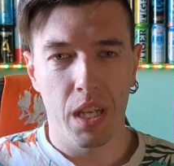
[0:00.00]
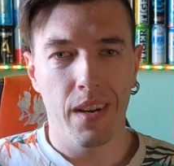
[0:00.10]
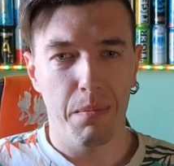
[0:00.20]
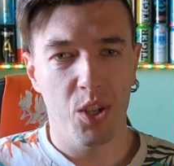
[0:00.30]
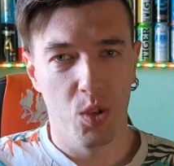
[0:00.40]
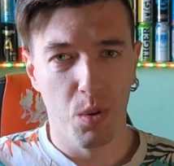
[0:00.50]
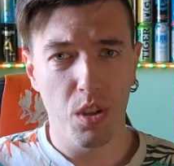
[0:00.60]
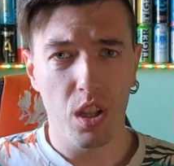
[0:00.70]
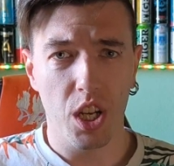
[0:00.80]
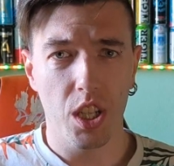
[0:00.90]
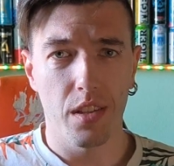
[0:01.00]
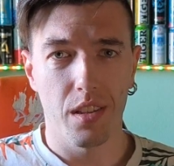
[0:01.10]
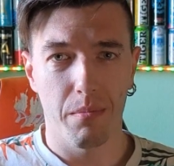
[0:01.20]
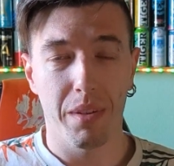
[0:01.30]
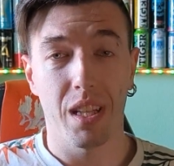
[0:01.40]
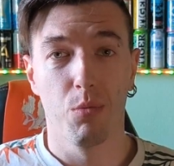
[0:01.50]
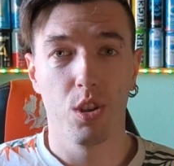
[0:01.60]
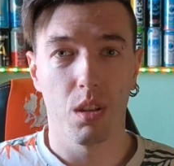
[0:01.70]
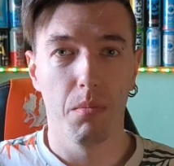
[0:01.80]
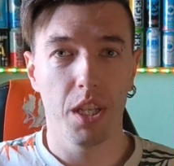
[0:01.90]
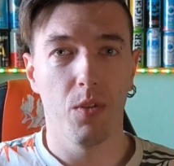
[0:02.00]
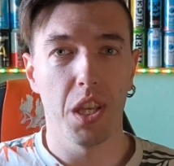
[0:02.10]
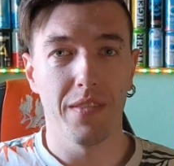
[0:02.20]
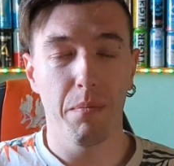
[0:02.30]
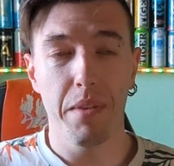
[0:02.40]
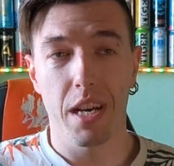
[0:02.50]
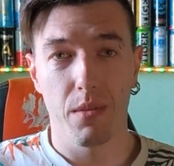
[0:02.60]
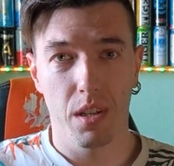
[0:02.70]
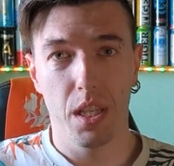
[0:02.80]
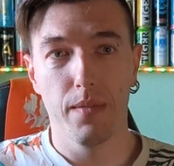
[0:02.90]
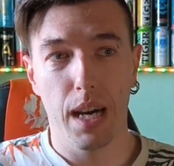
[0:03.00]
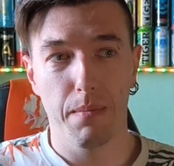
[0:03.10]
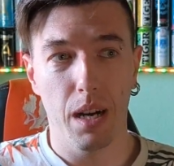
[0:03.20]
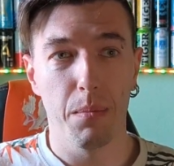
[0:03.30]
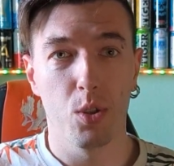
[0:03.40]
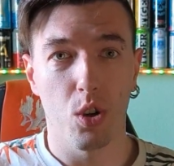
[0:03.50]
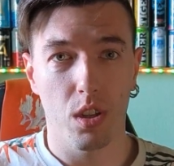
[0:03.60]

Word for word: говоря, почему он долгожданный? Потому что мы сегодня, во-первых, снимаем обзор